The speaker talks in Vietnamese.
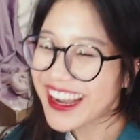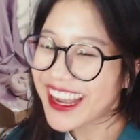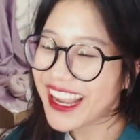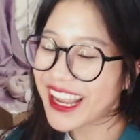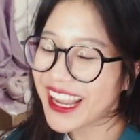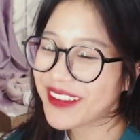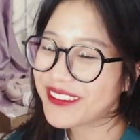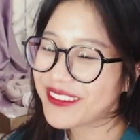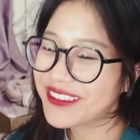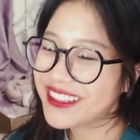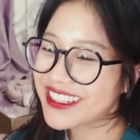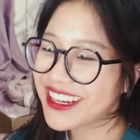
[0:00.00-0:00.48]

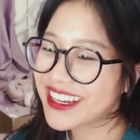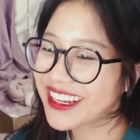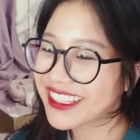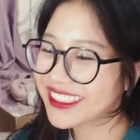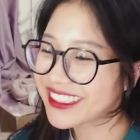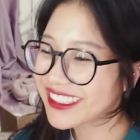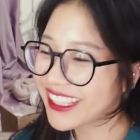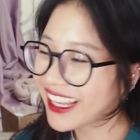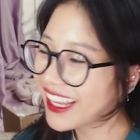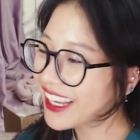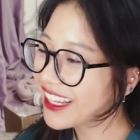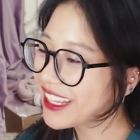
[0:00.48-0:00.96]
em thường
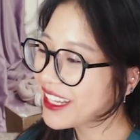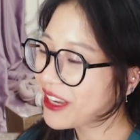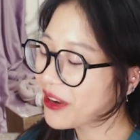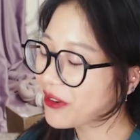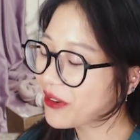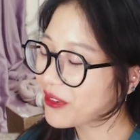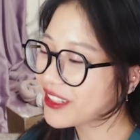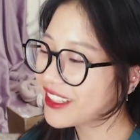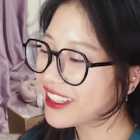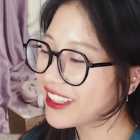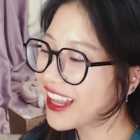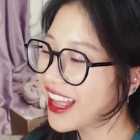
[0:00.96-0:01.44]
sẽ kiểu
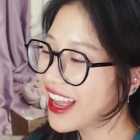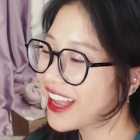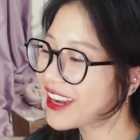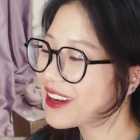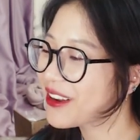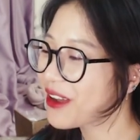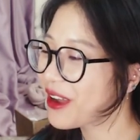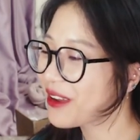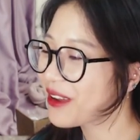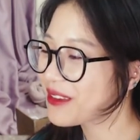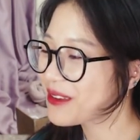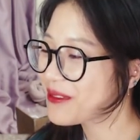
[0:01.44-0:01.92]
như là
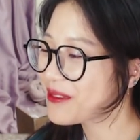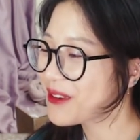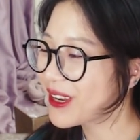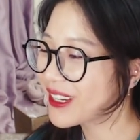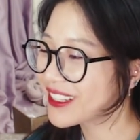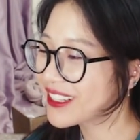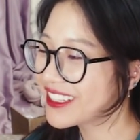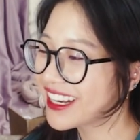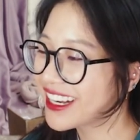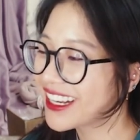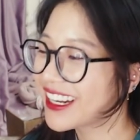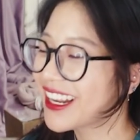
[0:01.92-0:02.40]
nói với
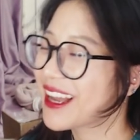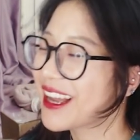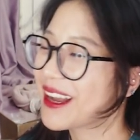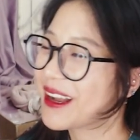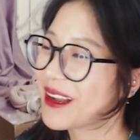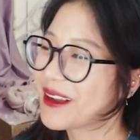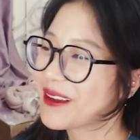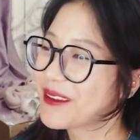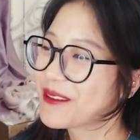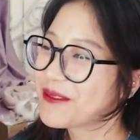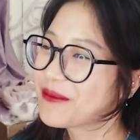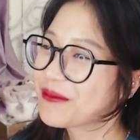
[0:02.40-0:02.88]
mọi người
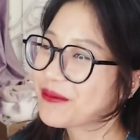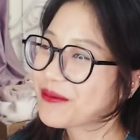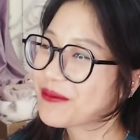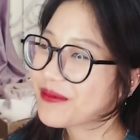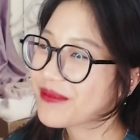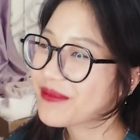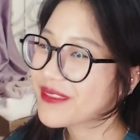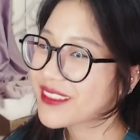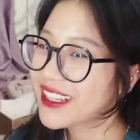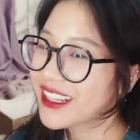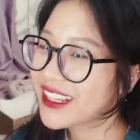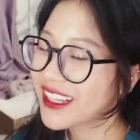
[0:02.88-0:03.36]
là
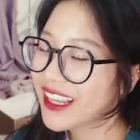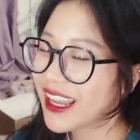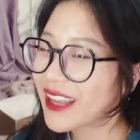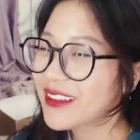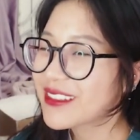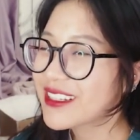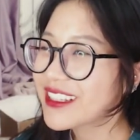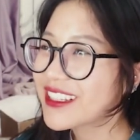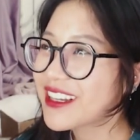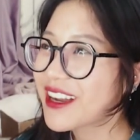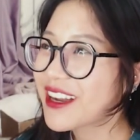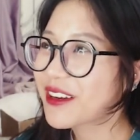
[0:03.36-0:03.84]

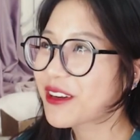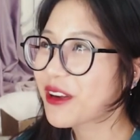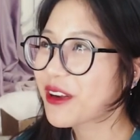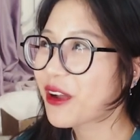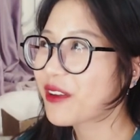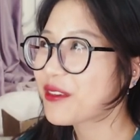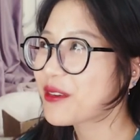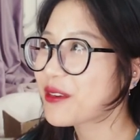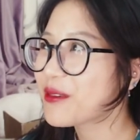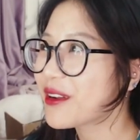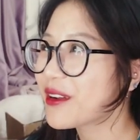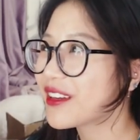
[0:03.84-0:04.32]
em sẽ thường
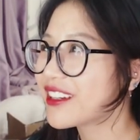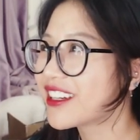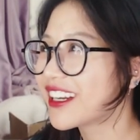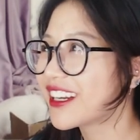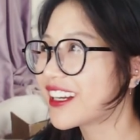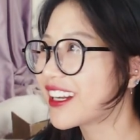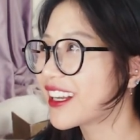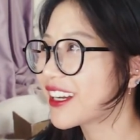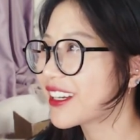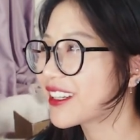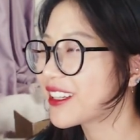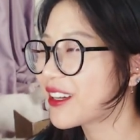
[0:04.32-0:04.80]
nói với mọi
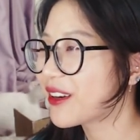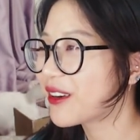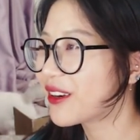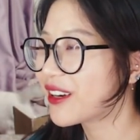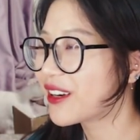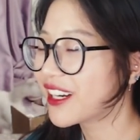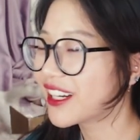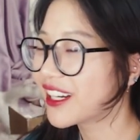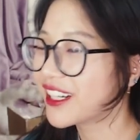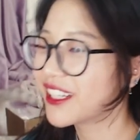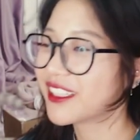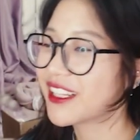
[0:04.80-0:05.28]
người là kiểu
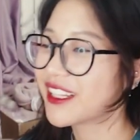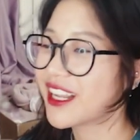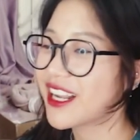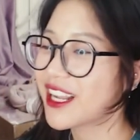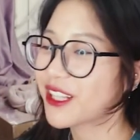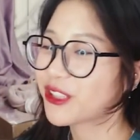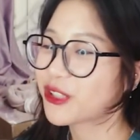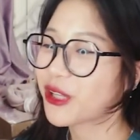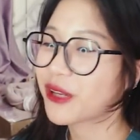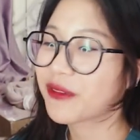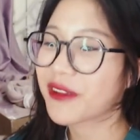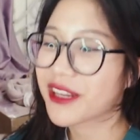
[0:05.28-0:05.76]
ờ uh, đấy
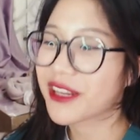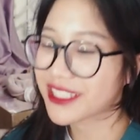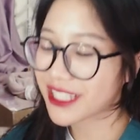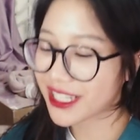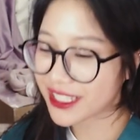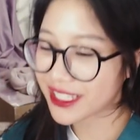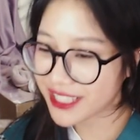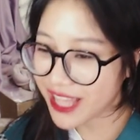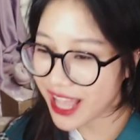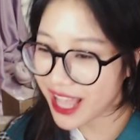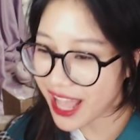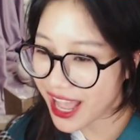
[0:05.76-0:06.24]
là chuyện phải
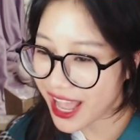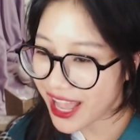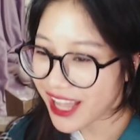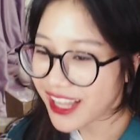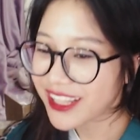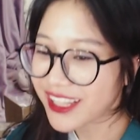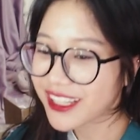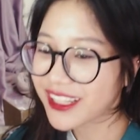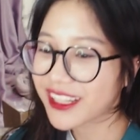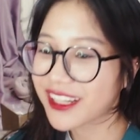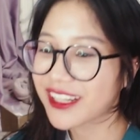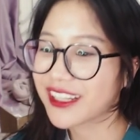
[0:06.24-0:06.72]
xảy ra
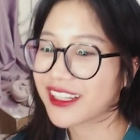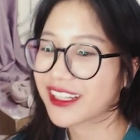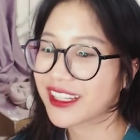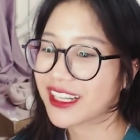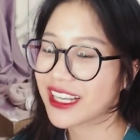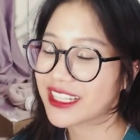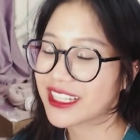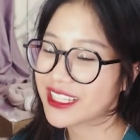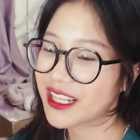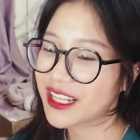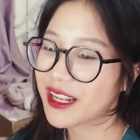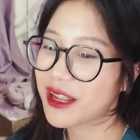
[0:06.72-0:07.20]
uh,
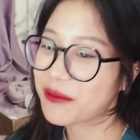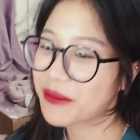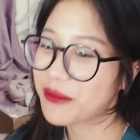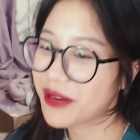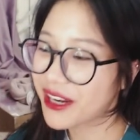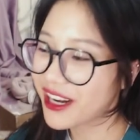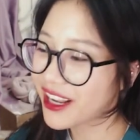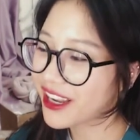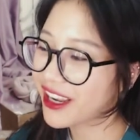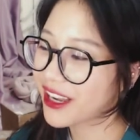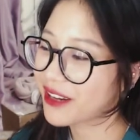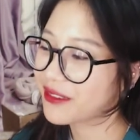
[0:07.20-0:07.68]
cái sai lầm
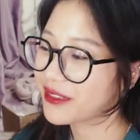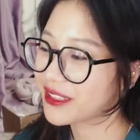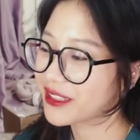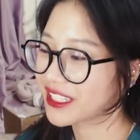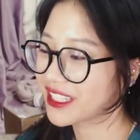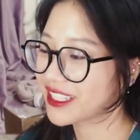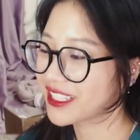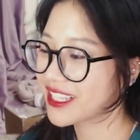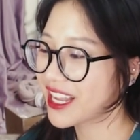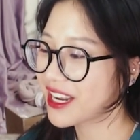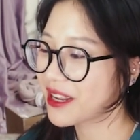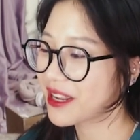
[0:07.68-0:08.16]
đấy là cần phải
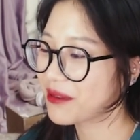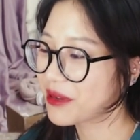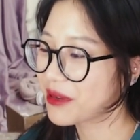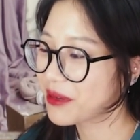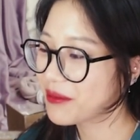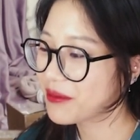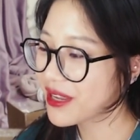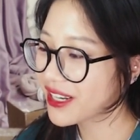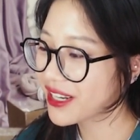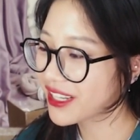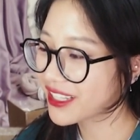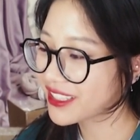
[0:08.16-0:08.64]
xảy ra để
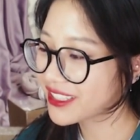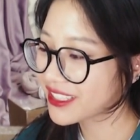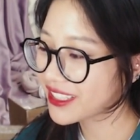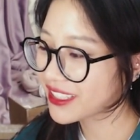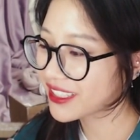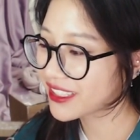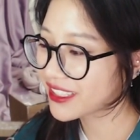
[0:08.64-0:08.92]
mình biết cái gì